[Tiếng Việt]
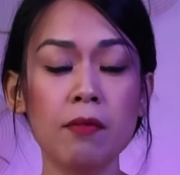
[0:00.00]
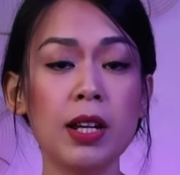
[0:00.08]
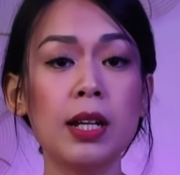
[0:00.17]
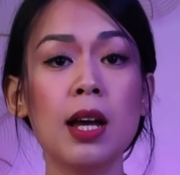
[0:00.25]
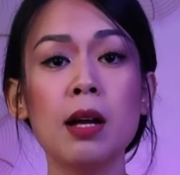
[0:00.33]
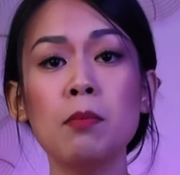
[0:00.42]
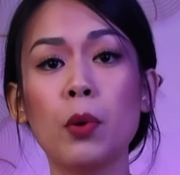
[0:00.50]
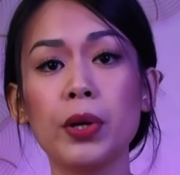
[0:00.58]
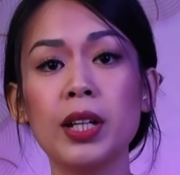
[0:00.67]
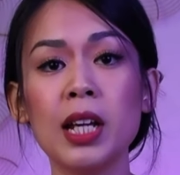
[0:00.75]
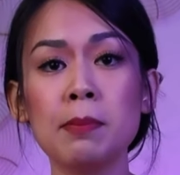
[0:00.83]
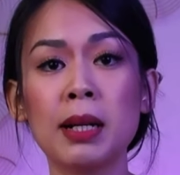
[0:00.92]
Vì thế
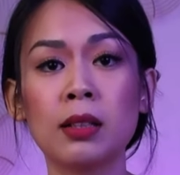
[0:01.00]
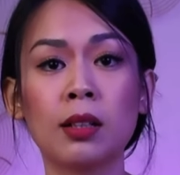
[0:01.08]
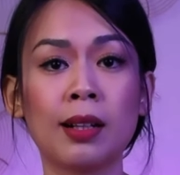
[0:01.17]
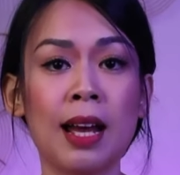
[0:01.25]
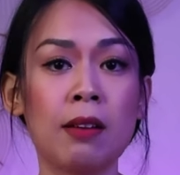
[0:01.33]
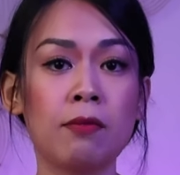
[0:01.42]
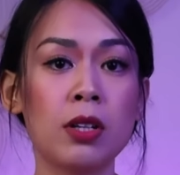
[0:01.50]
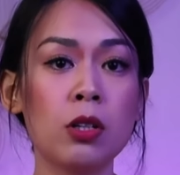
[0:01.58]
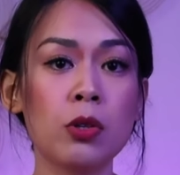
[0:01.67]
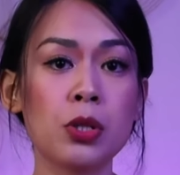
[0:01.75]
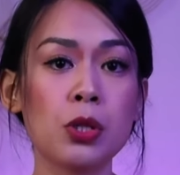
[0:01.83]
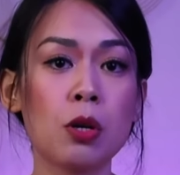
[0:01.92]
mỗi khi bạn thực hành với
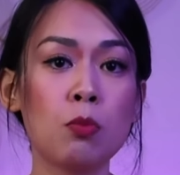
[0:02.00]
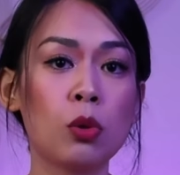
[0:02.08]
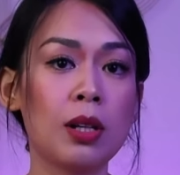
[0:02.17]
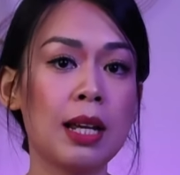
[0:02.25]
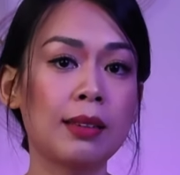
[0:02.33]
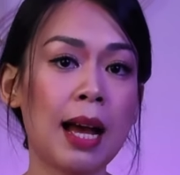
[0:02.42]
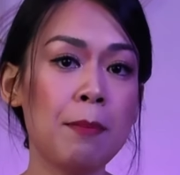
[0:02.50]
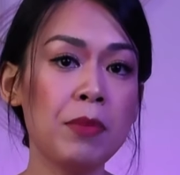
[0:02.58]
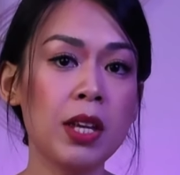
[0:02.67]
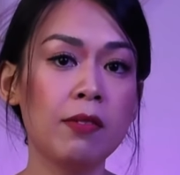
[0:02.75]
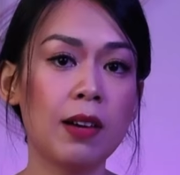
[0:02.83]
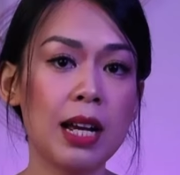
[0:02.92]
con số một trăm lẻ
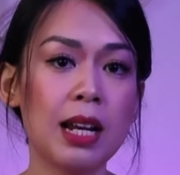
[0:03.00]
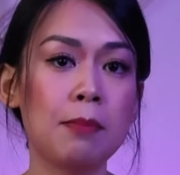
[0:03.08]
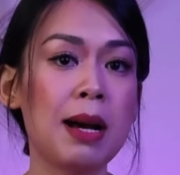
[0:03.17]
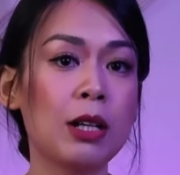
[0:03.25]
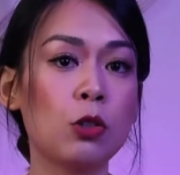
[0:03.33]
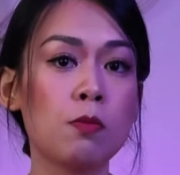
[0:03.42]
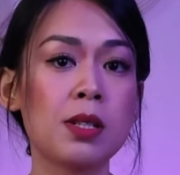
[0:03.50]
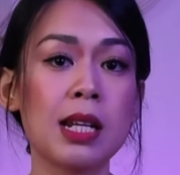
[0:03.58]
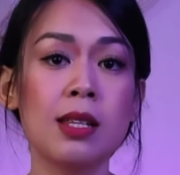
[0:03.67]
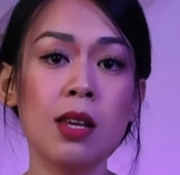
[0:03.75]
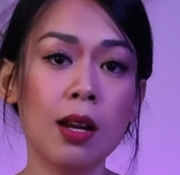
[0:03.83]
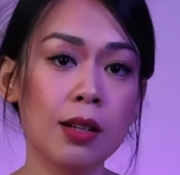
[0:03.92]
tám như vậy là bạn cũng
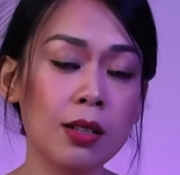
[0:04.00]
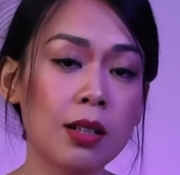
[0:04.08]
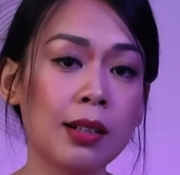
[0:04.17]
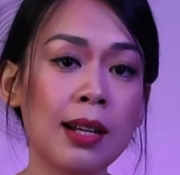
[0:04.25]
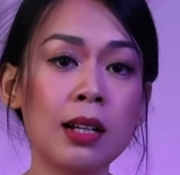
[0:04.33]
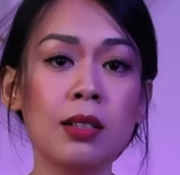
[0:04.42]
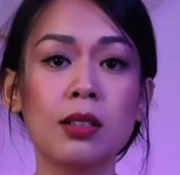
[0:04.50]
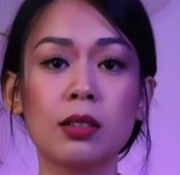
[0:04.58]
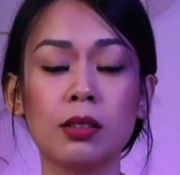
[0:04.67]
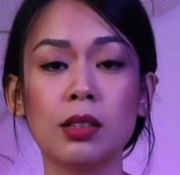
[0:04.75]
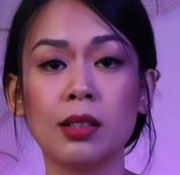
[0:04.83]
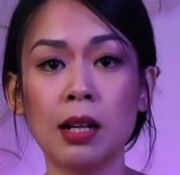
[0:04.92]
sẽ nhận được năng
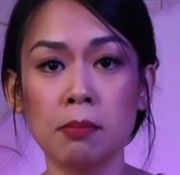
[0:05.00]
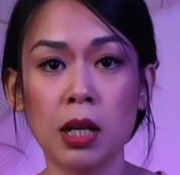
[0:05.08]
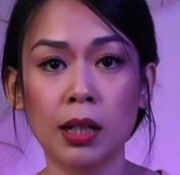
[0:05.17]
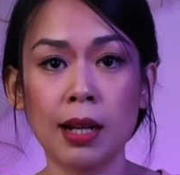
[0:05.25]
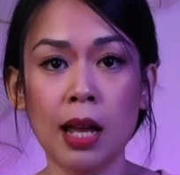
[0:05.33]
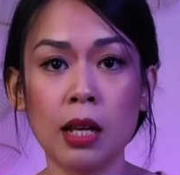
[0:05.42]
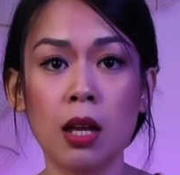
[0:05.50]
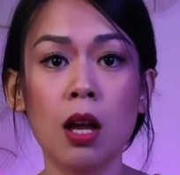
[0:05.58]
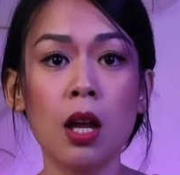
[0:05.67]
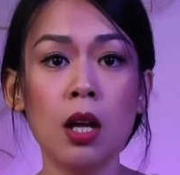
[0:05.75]
lượng từ các bậc này.